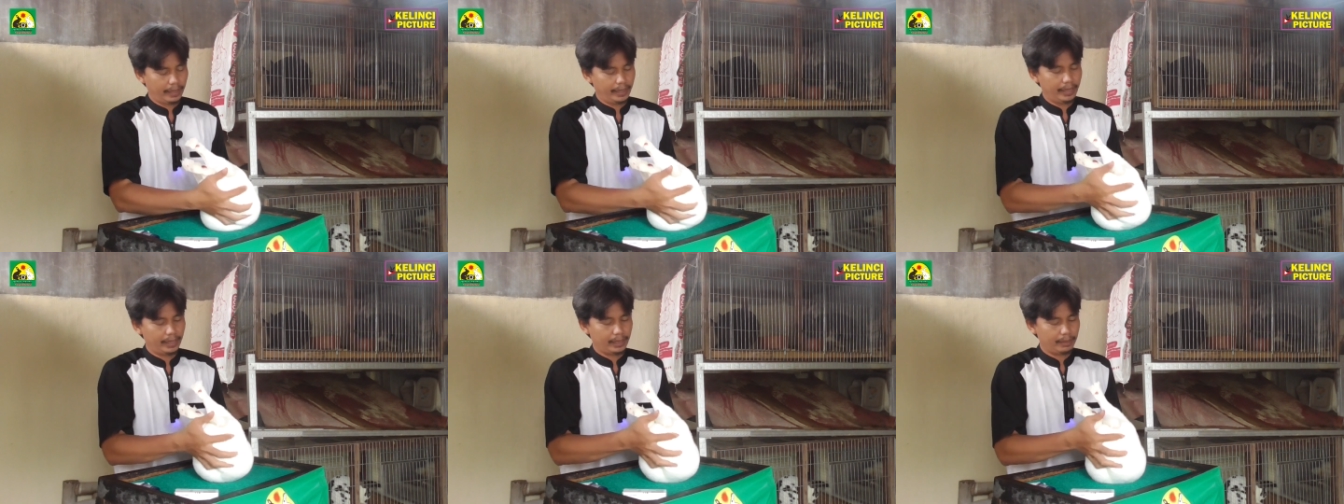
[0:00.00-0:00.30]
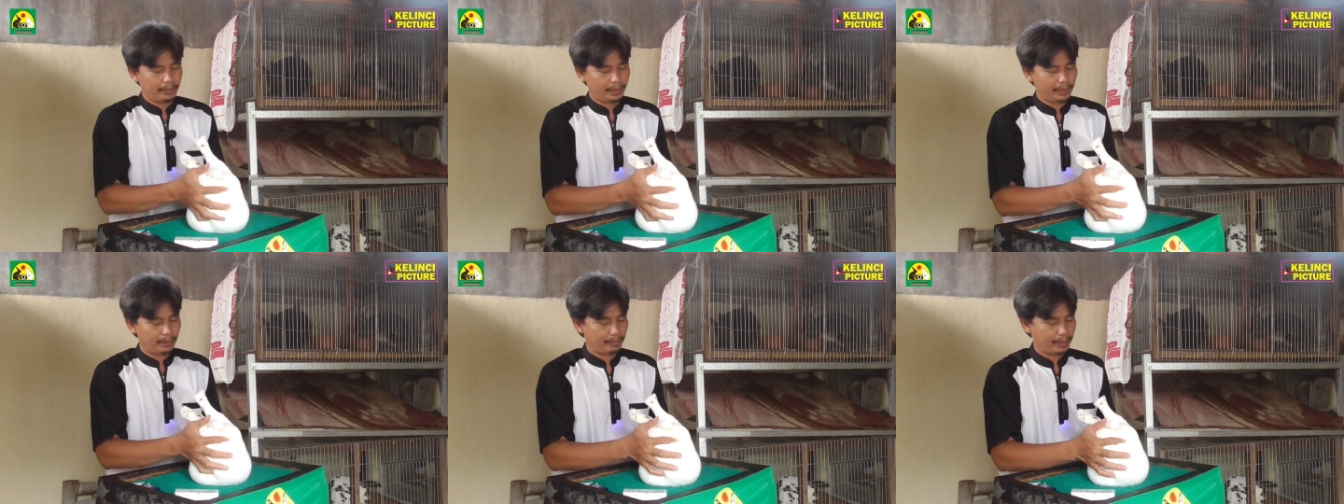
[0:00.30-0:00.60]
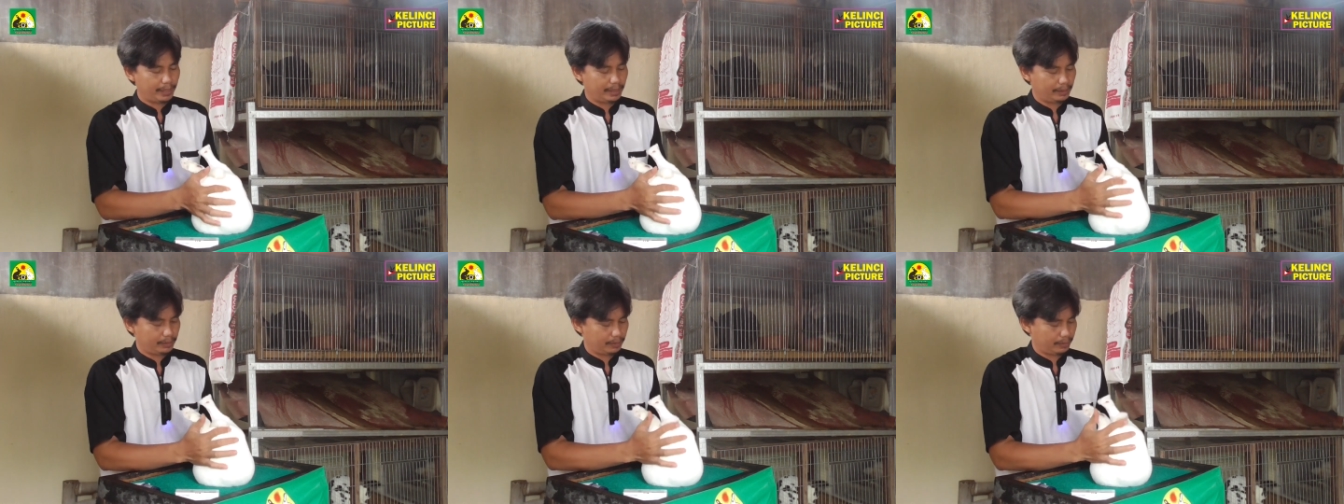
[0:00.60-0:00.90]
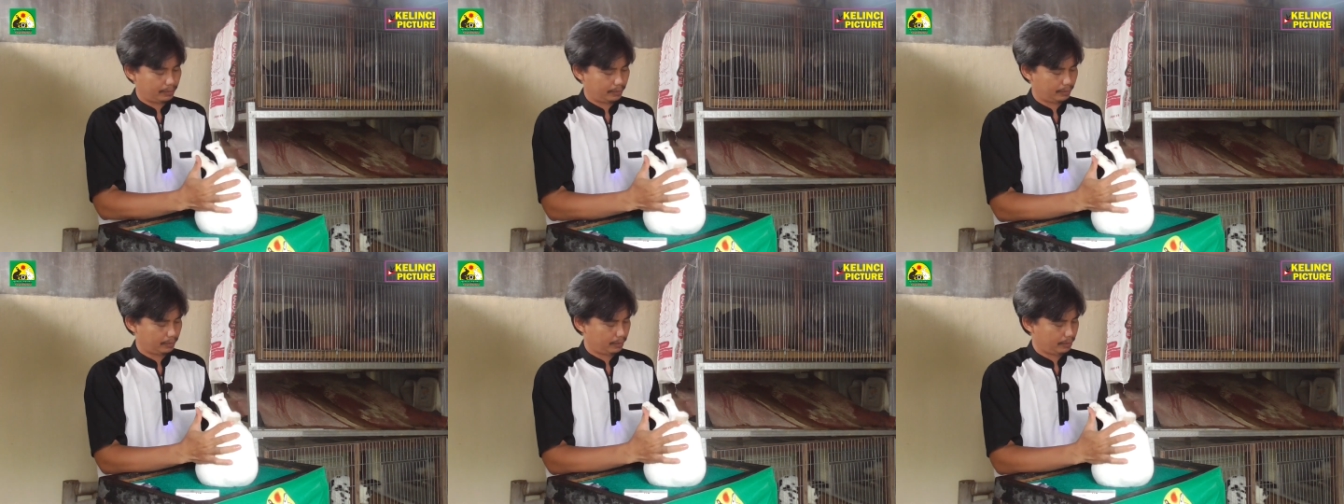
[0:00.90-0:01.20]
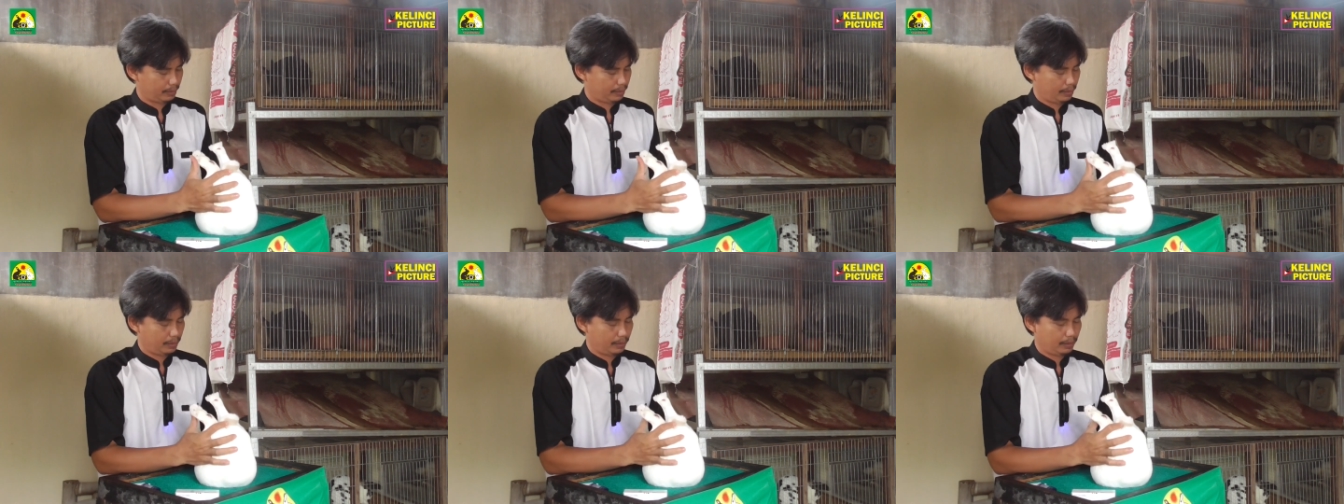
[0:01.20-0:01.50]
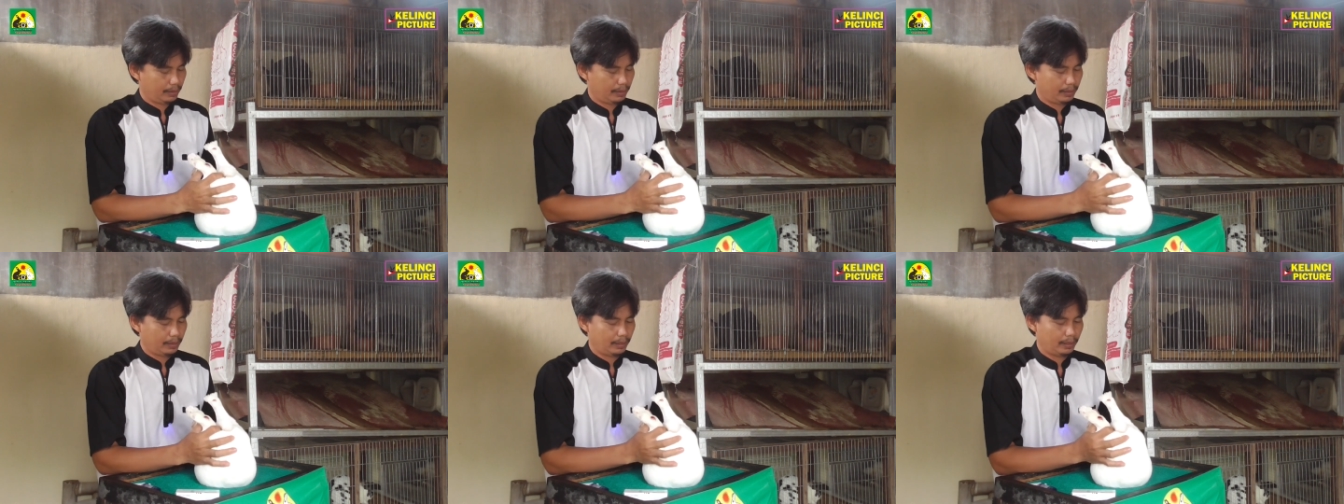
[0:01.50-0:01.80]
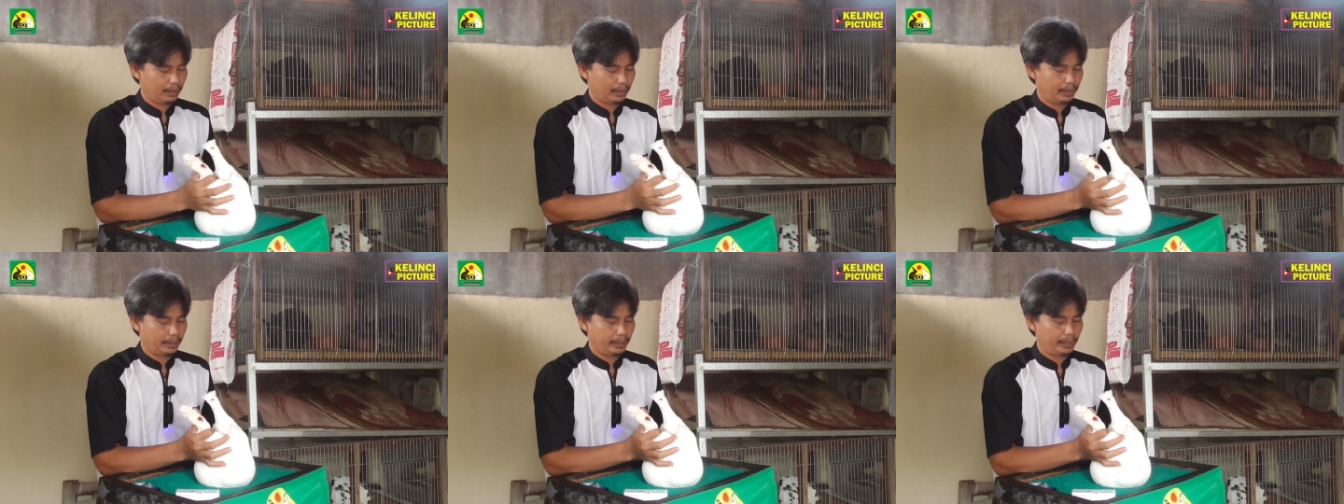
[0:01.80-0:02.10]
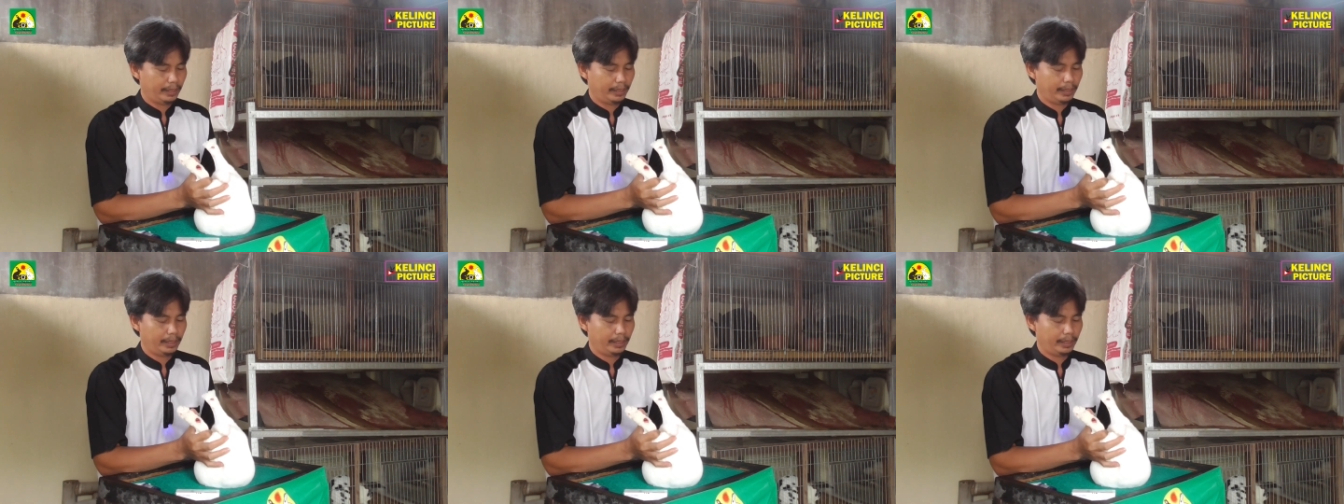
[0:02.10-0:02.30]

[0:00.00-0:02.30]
nah ini ya teman-teman uh,